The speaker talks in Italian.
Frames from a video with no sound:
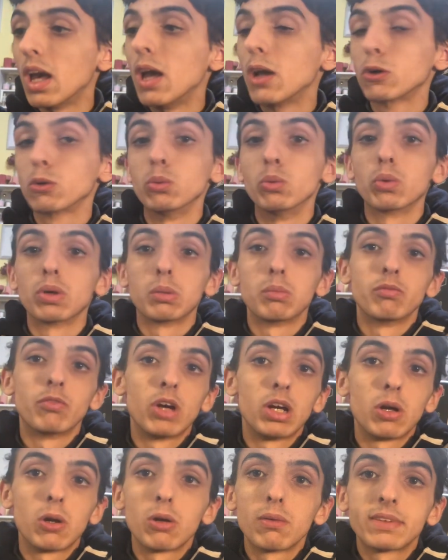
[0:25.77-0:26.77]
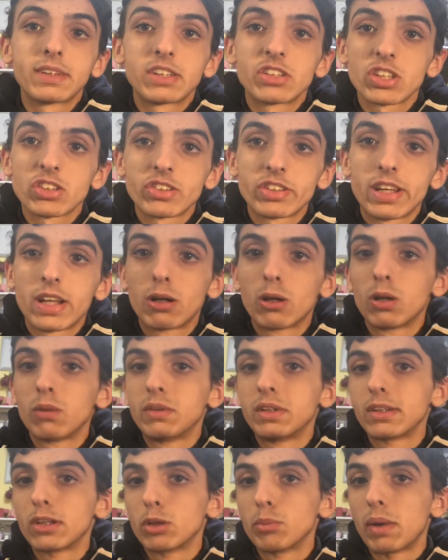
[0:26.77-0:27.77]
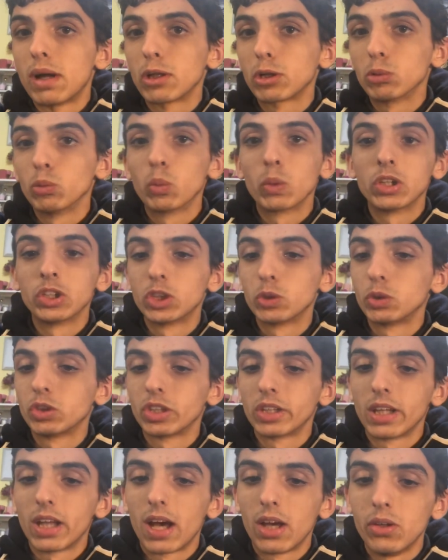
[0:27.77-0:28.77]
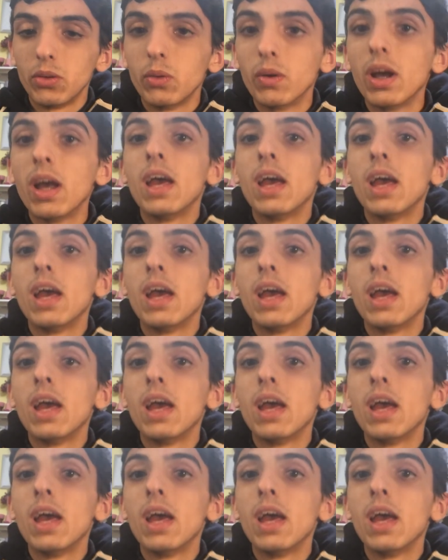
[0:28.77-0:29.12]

Comunque, voi o stasera o lo vedrete domani, comunque 5 gennaio.